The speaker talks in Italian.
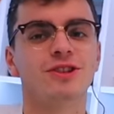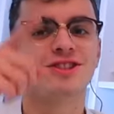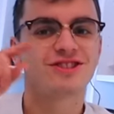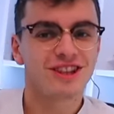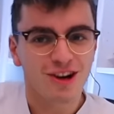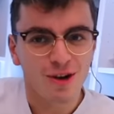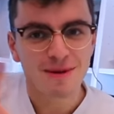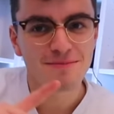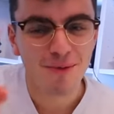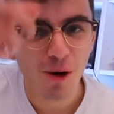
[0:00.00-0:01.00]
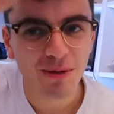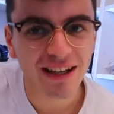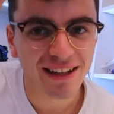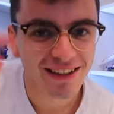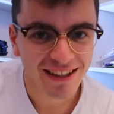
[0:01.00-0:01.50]
siccome, siccome
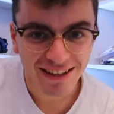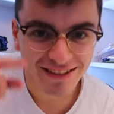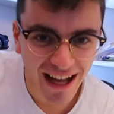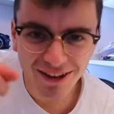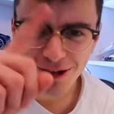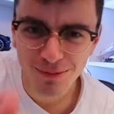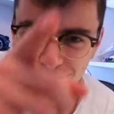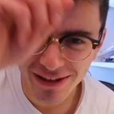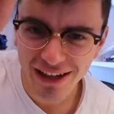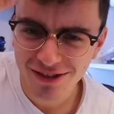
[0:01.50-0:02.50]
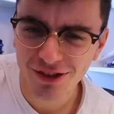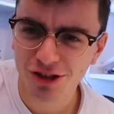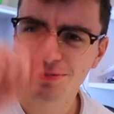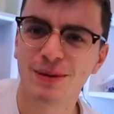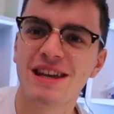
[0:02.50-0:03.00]
immobile, dato, dato il mortal
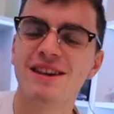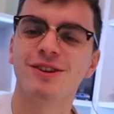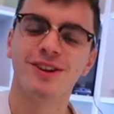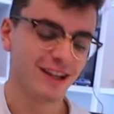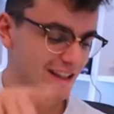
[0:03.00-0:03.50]
sospiro, sospiro